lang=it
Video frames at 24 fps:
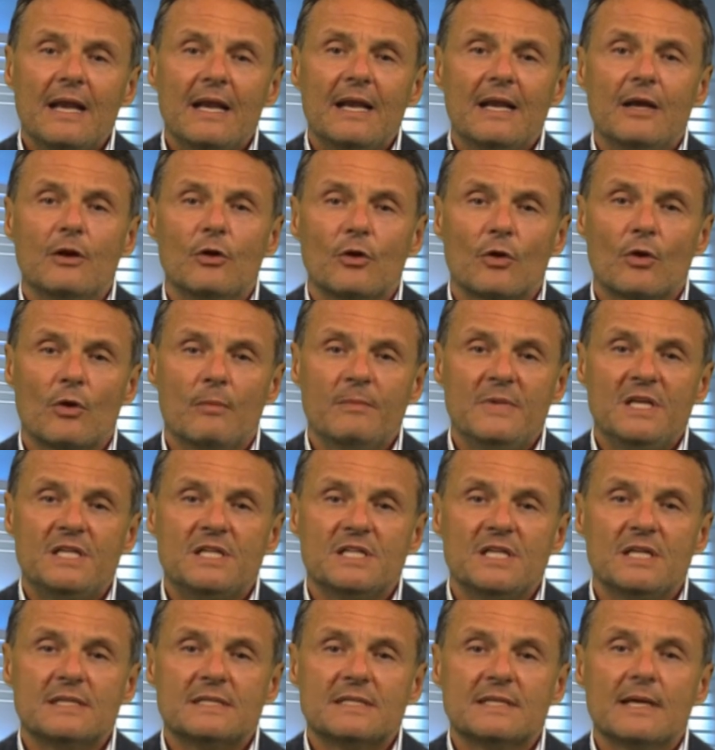le loro
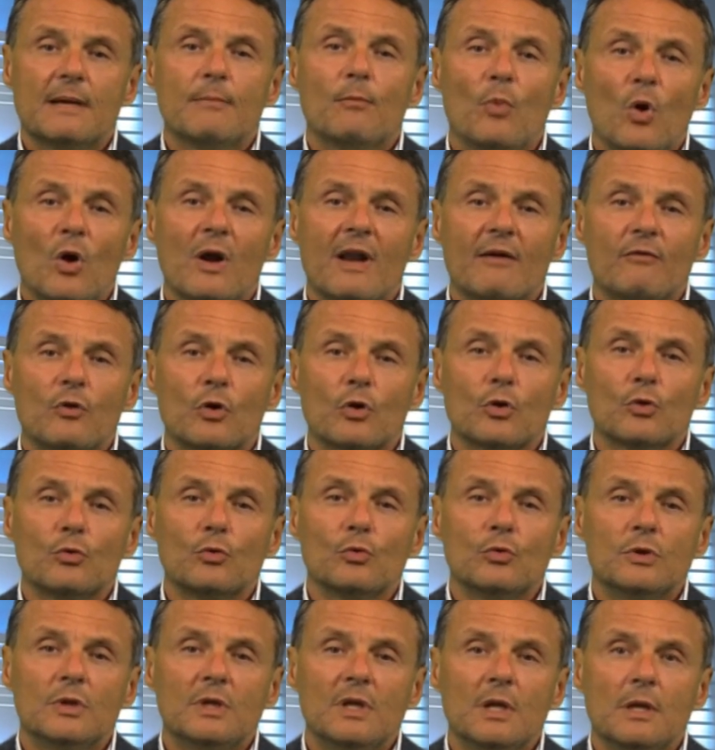amicizie. Buon lavoro a
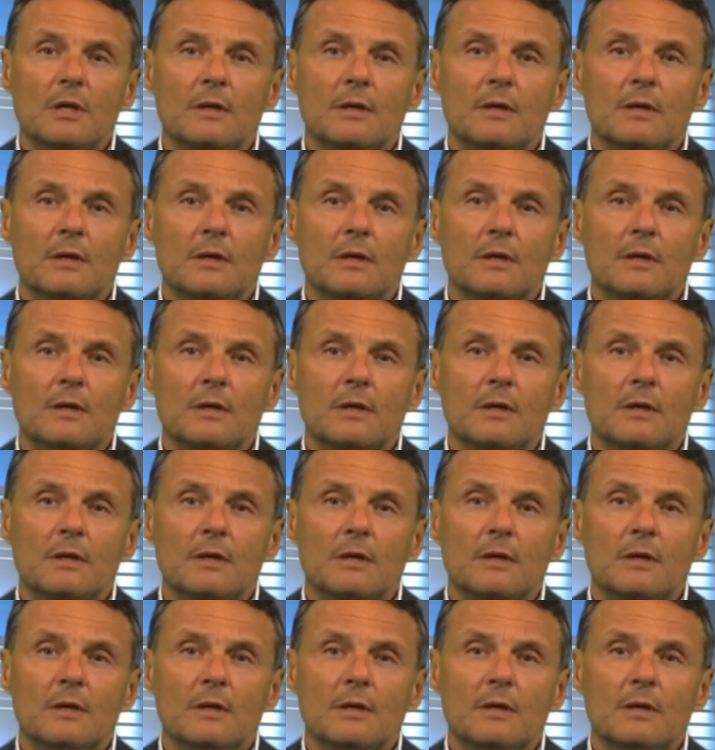tutti.